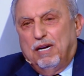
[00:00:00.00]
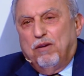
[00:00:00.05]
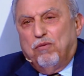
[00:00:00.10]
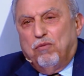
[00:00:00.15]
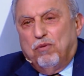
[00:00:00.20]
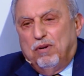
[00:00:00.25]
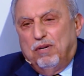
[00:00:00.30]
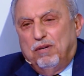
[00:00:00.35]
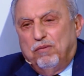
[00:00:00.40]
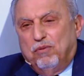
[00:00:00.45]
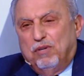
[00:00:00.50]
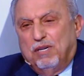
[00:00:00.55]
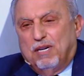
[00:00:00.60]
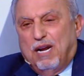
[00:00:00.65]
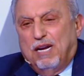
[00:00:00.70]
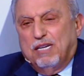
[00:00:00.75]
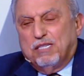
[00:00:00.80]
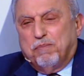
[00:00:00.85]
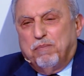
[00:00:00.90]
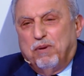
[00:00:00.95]
انا
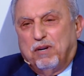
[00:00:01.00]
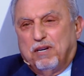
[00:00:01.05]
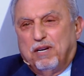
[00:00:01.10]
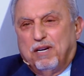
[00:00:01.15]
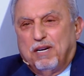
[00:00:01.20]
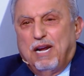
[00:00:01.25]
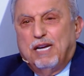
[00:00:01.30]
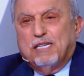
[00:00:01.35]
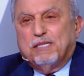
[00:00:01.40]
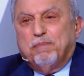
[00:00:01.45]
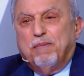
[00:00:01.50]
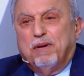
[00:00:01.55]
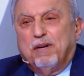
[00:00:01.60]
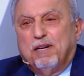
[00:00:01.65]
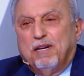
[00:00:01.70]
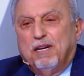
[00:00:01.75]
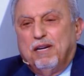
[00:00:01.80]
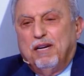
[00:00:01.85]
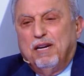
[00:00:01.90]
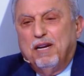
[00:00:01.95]
والرئيس بري الرئيس
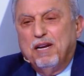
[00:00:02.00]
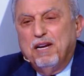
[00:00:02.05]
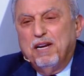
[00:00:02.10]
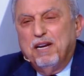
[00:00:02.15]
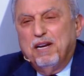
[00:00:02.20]
بري